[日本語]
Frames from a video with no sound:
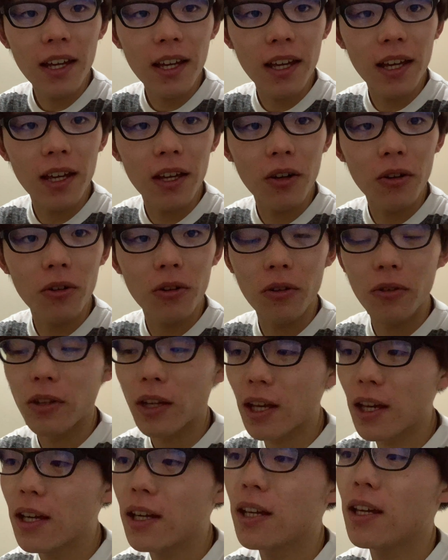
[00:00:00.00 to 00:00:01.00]
えー、容量を
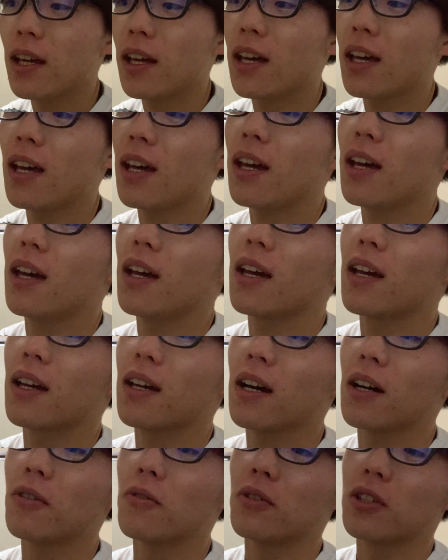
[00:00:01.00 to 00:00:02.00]
ね、
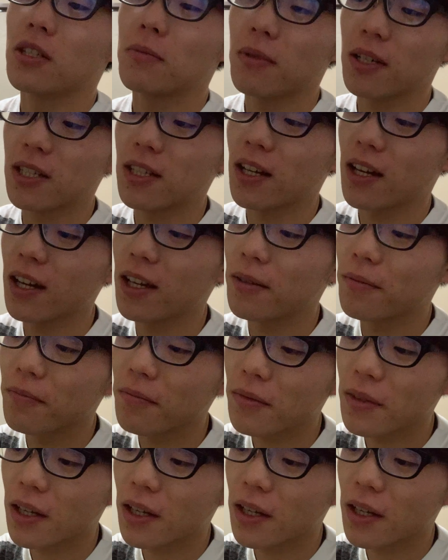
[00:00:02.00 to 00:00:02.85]
えー、確保しました。はい。